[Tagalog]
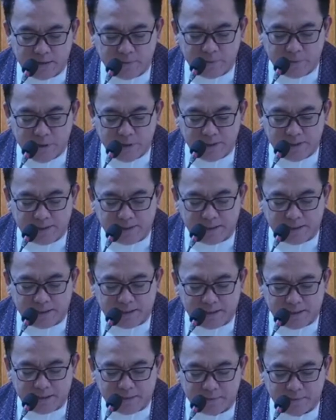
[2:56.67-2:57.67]
ni
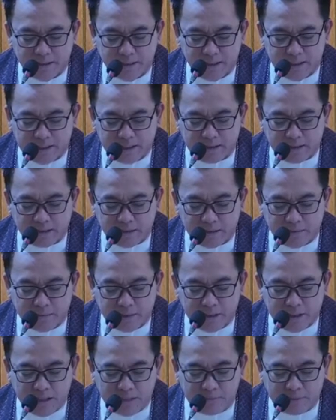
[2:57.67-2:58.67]
Moises at ng
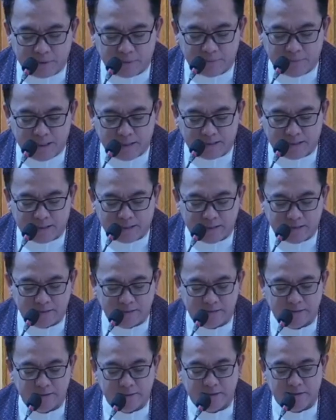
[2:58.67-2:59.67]
mga
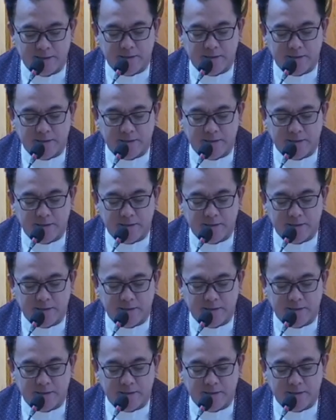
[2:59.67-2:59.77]
propeta.